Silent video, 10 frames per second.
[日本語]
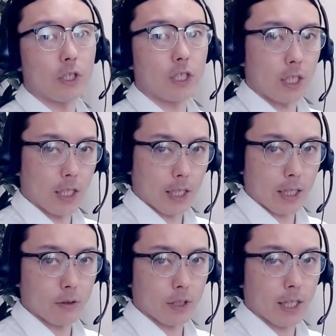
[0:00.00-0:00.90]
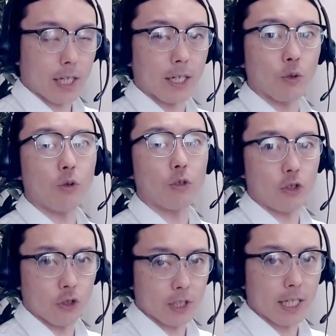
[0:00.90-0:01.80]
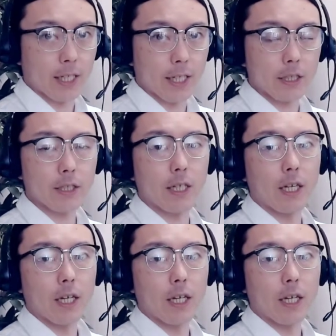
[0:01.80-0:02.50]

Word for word: 心理カウンセラーのじゅんさんです。